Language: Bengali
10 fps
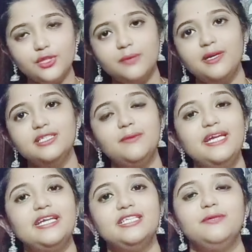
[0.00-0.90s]
হতে পারে যেমন
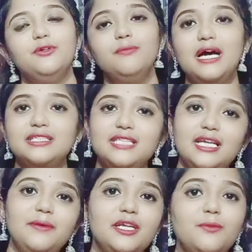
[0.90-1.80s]
এটা যেমন মাখছে তাহলে
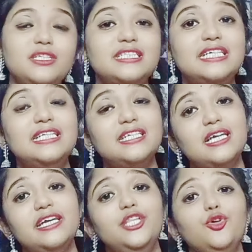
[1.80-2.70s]
আমি এটা বলি স্কিনটা
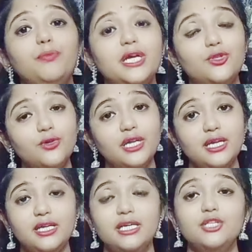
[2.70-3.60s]
কিন্তু ভেতর
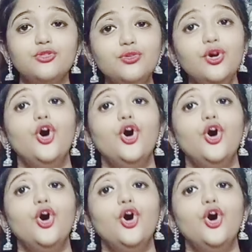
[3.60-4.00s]
থেকে কিন্তু